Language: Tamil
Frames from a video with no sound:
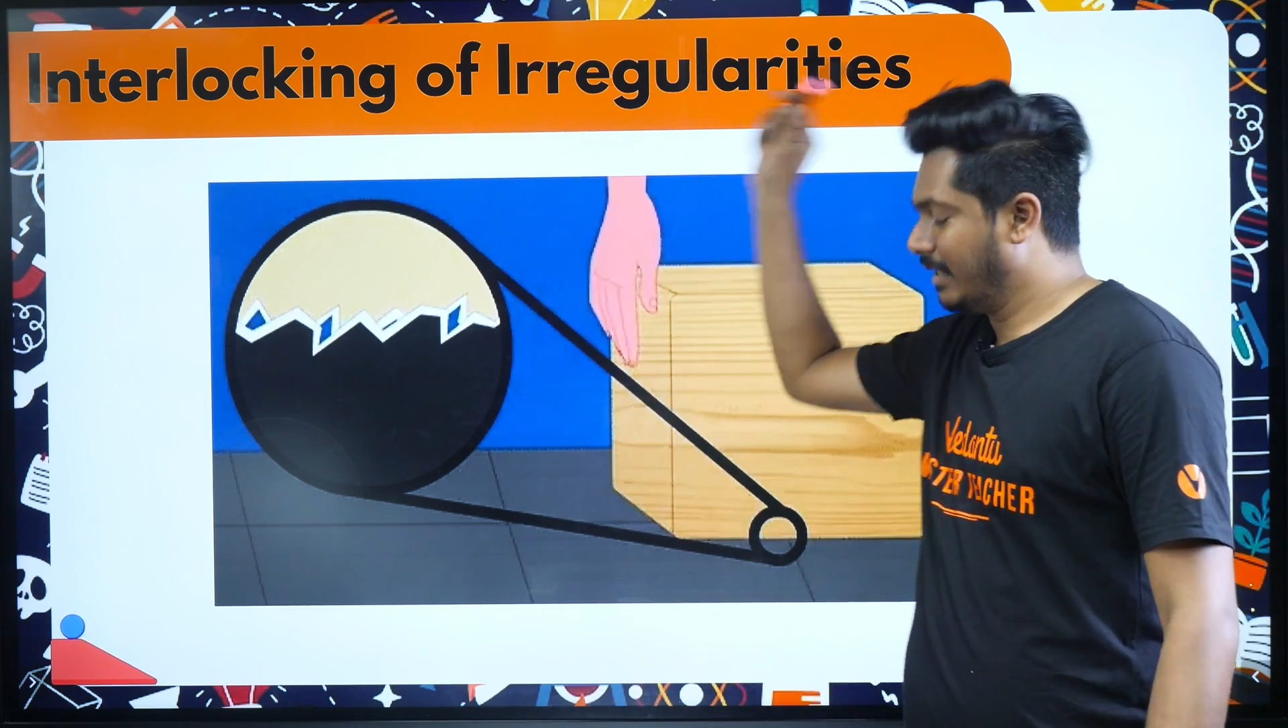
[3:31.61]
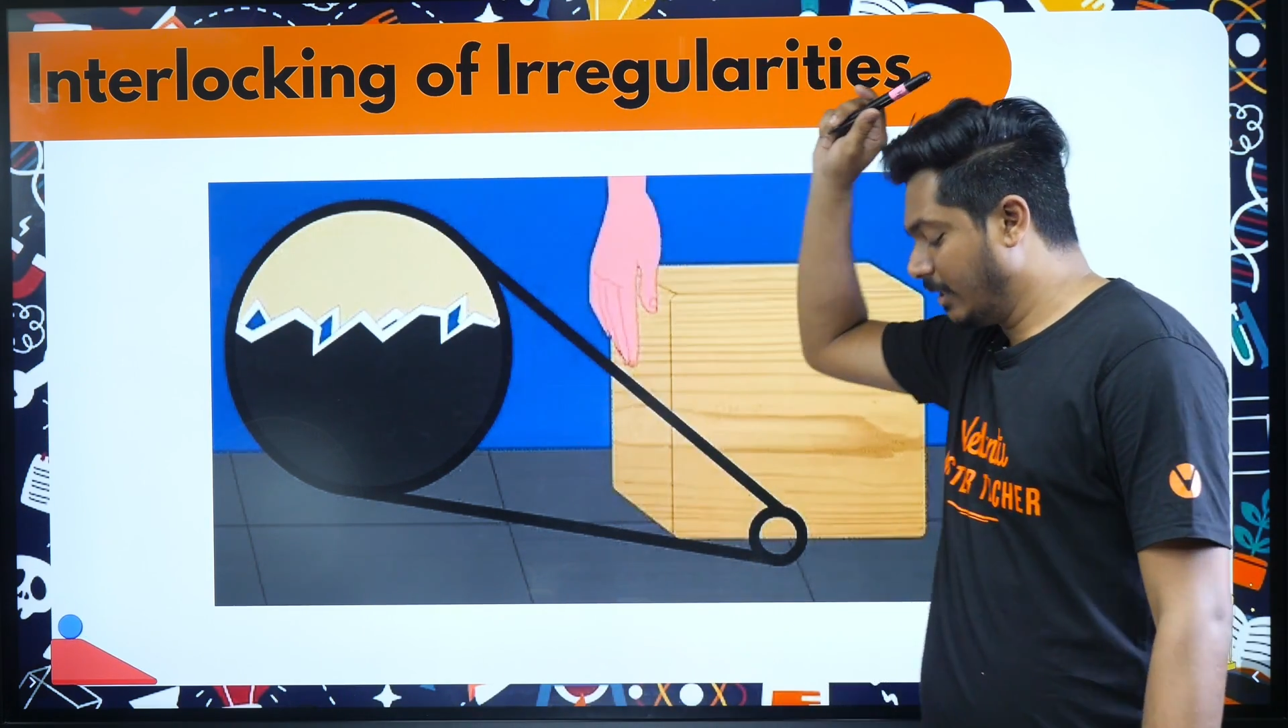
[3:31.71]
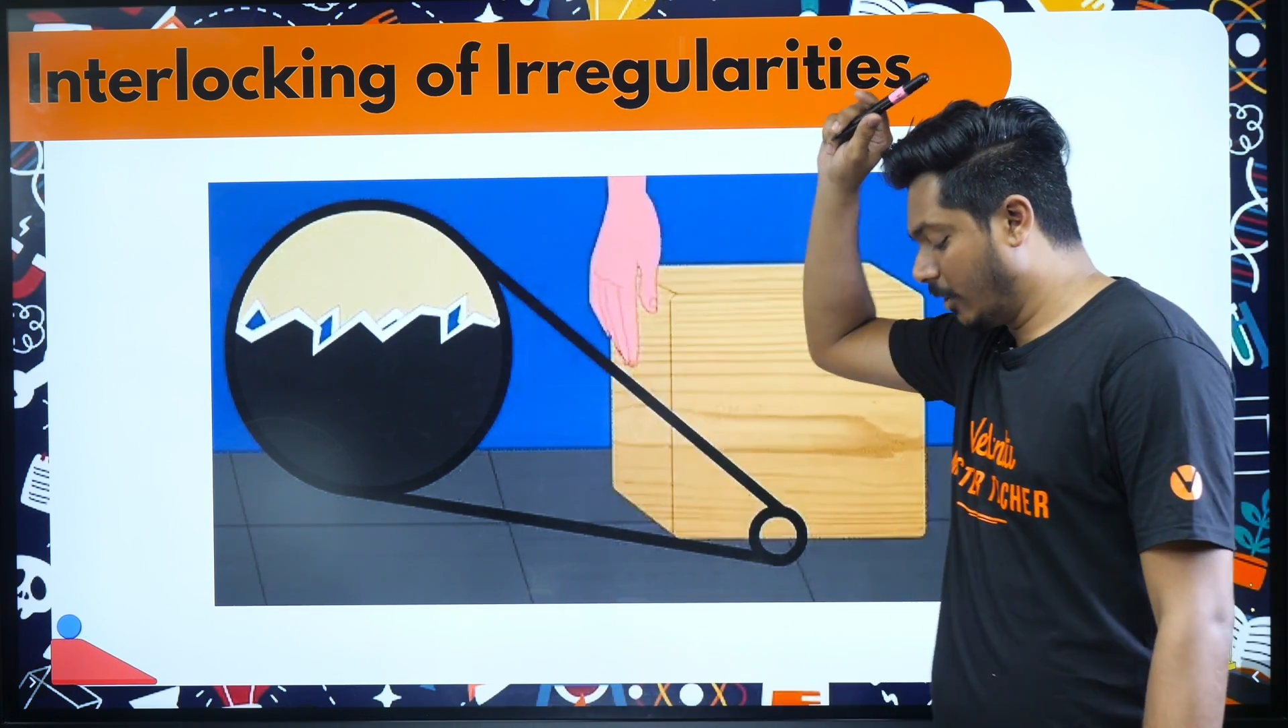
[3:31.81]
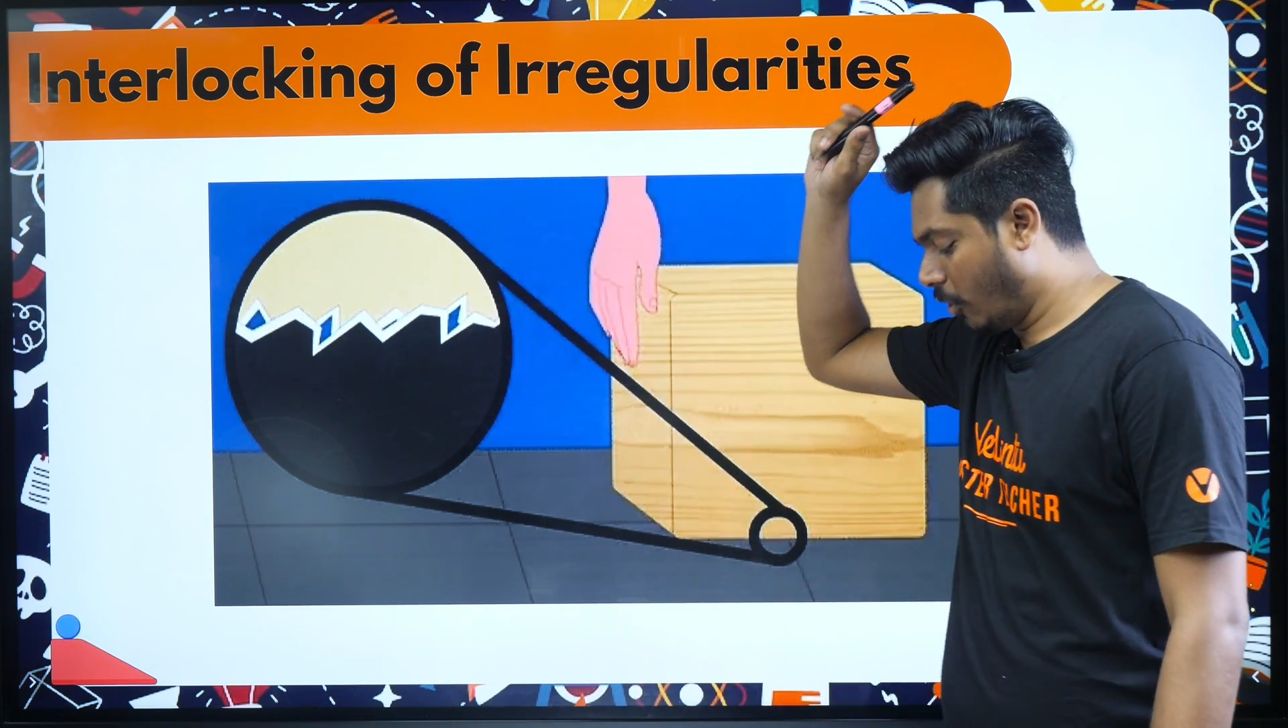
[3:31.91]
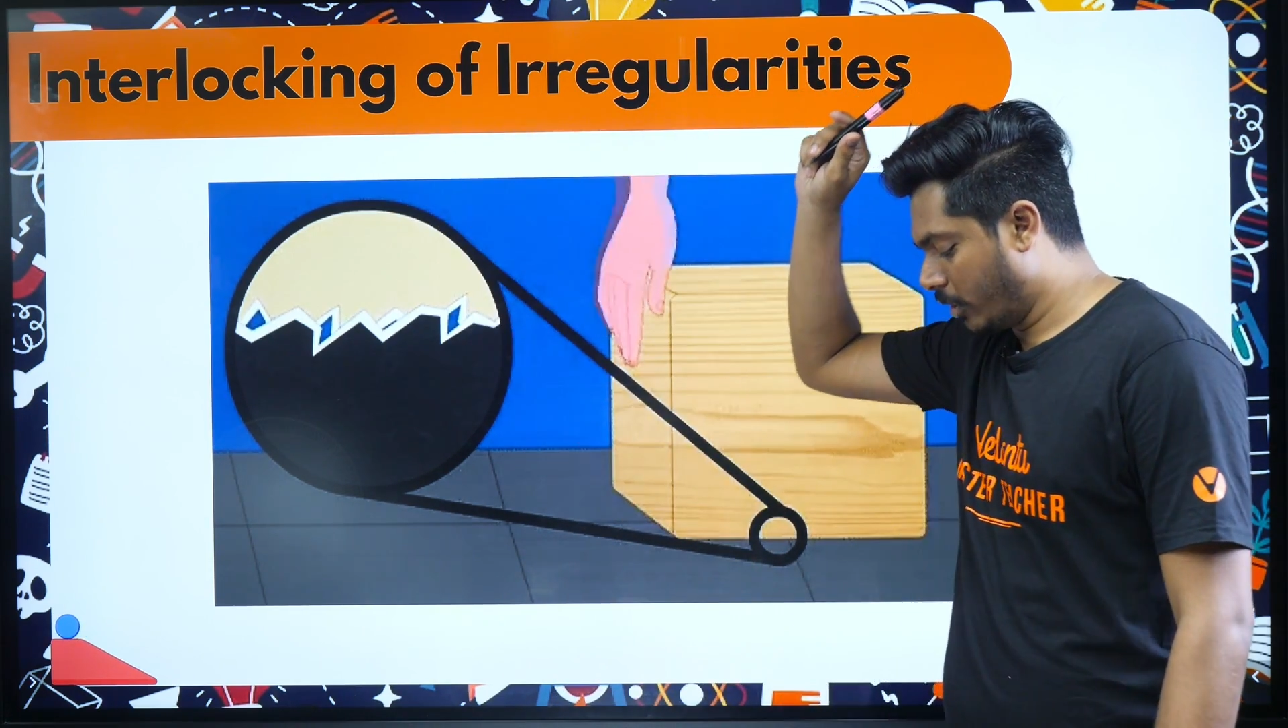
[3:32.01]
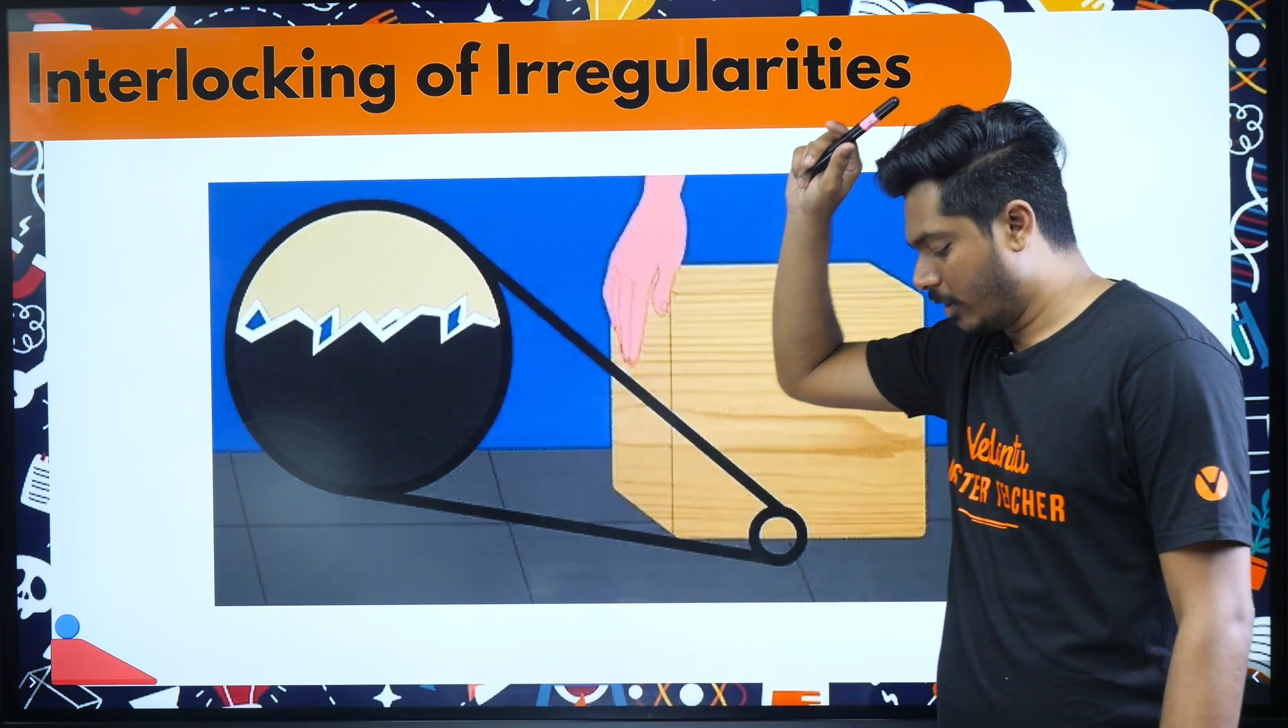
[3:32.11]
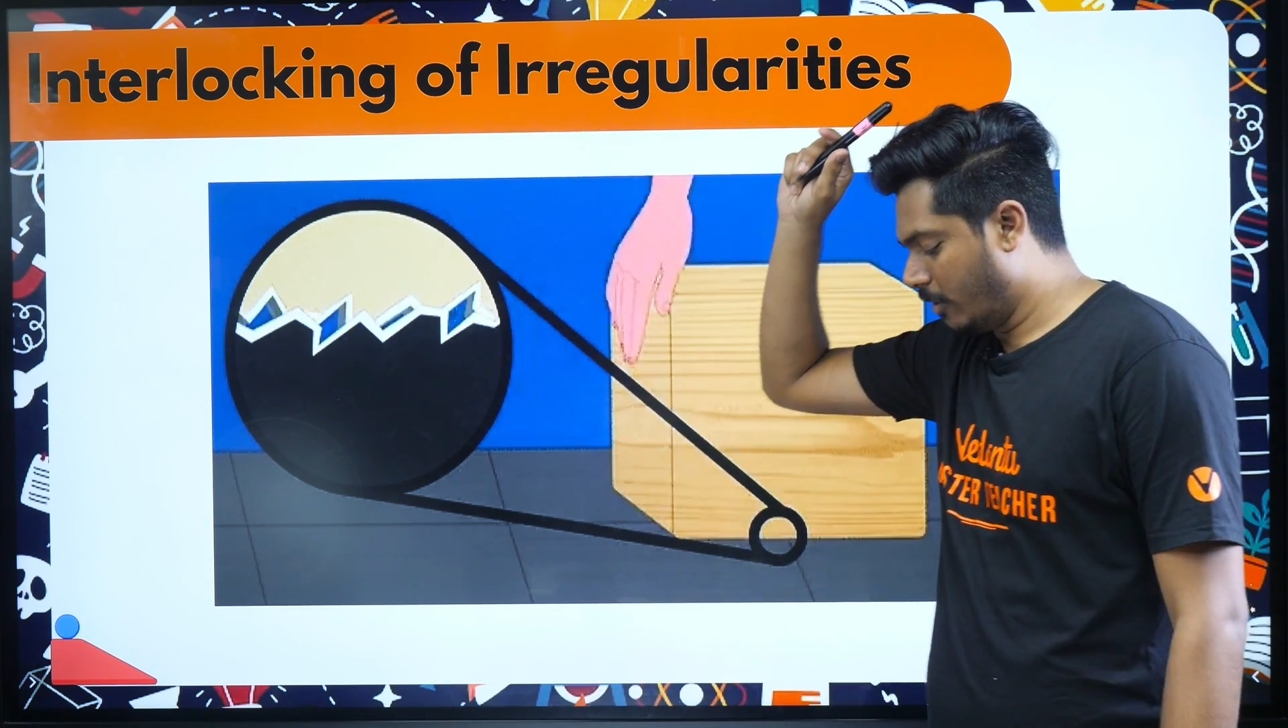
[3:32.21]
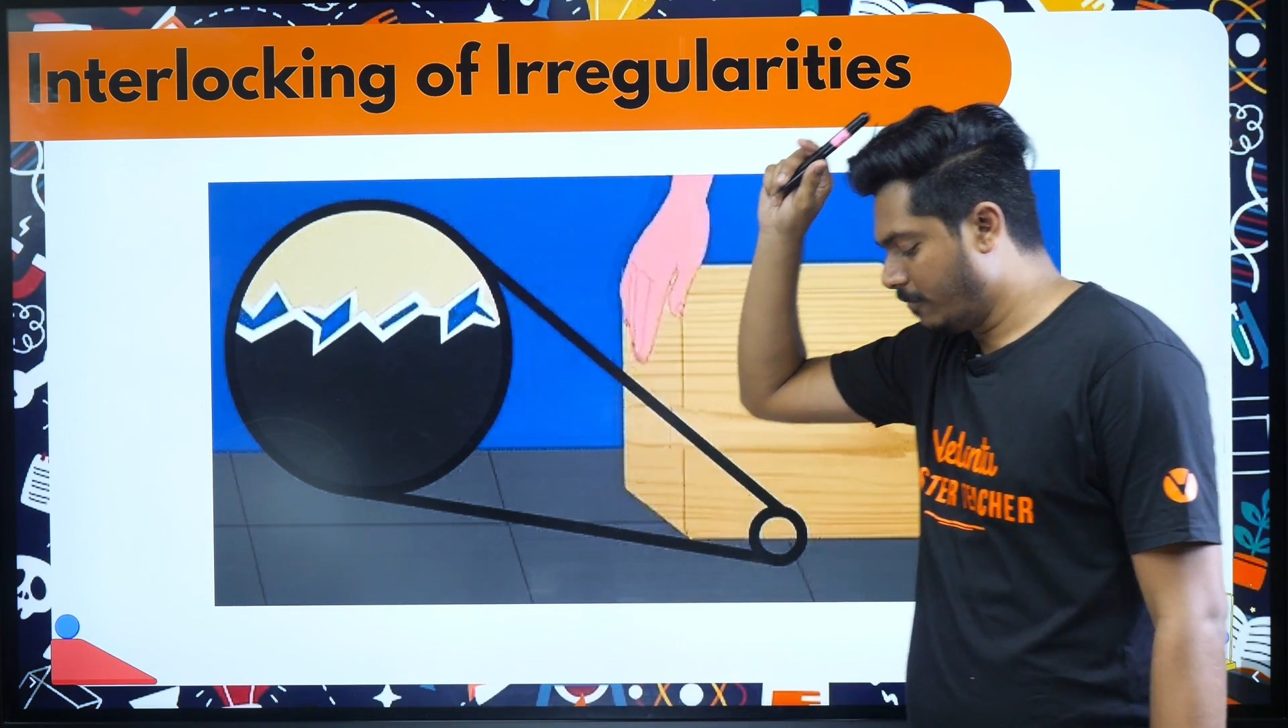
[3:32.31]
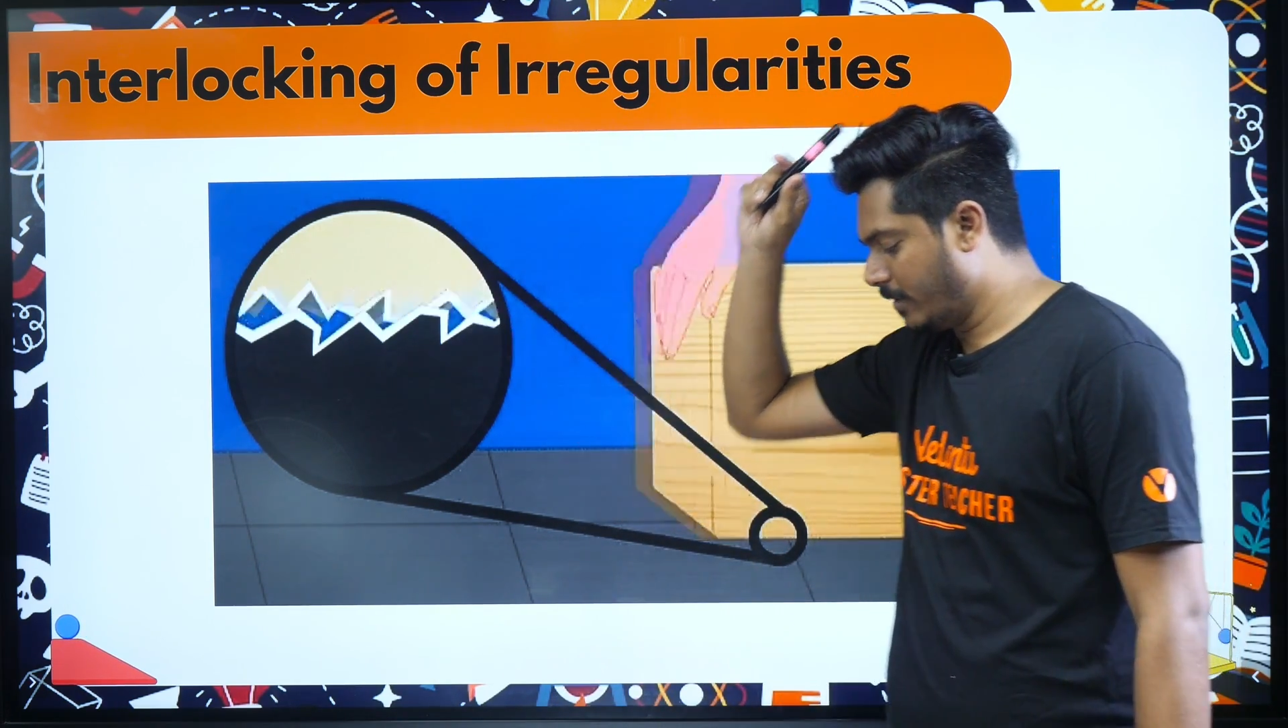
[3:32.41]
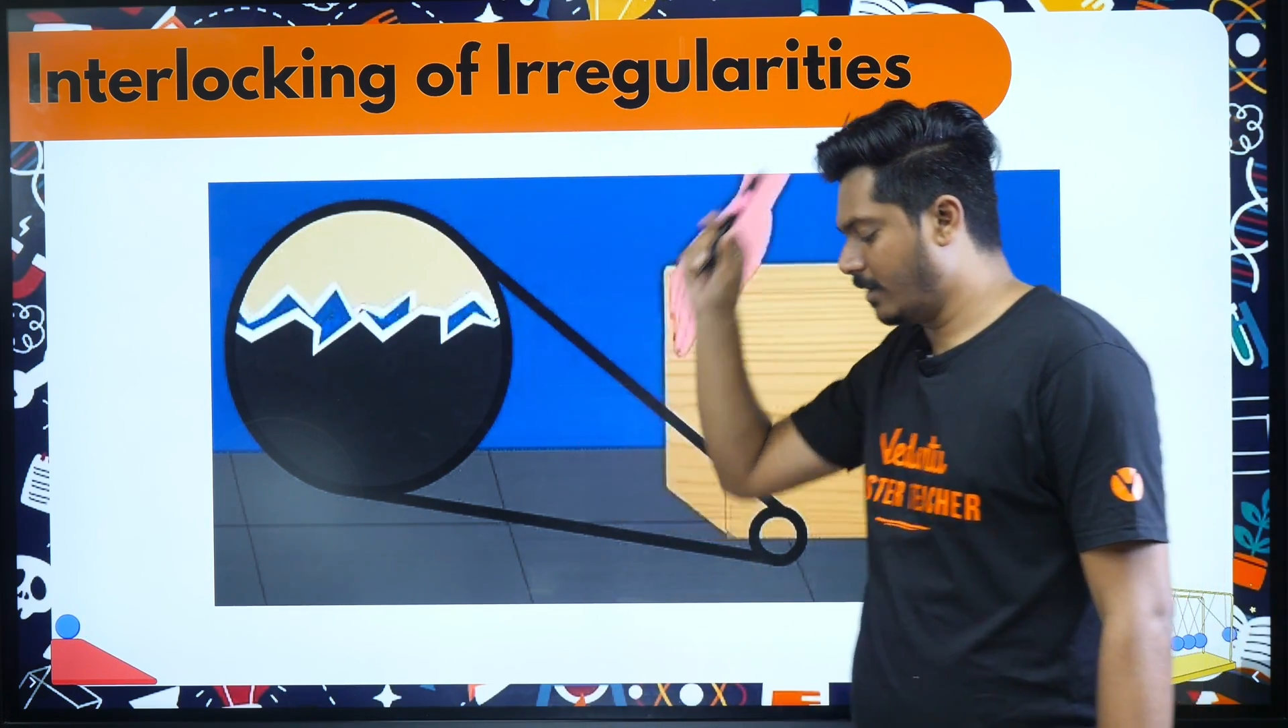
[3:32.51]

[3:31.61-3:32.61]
Interlocking of